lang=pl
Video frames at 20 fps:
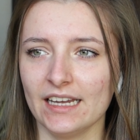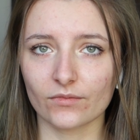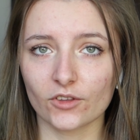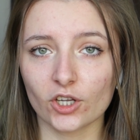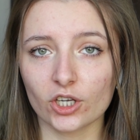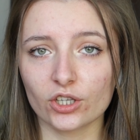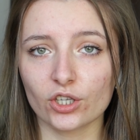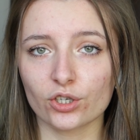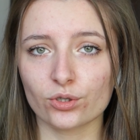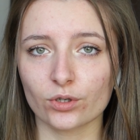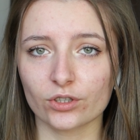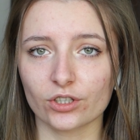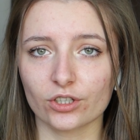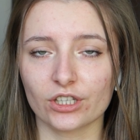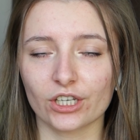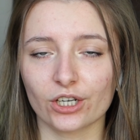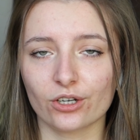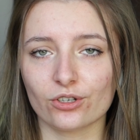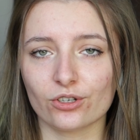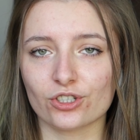No i doszło do
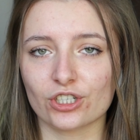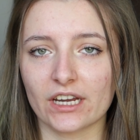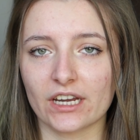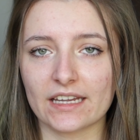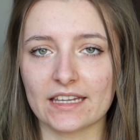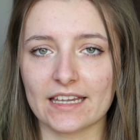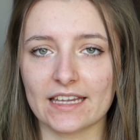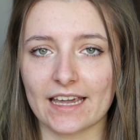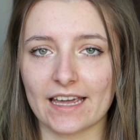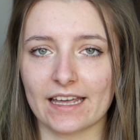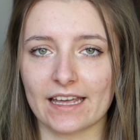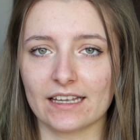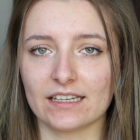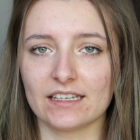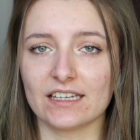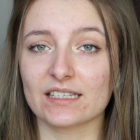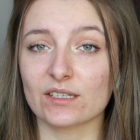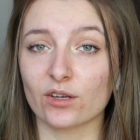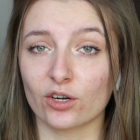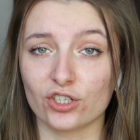tego, że nie,
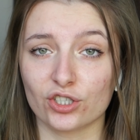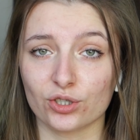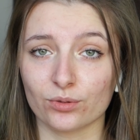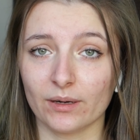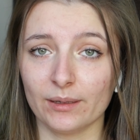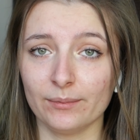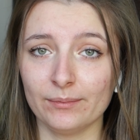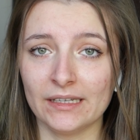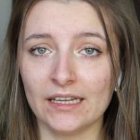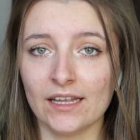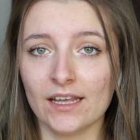nie skończyłam.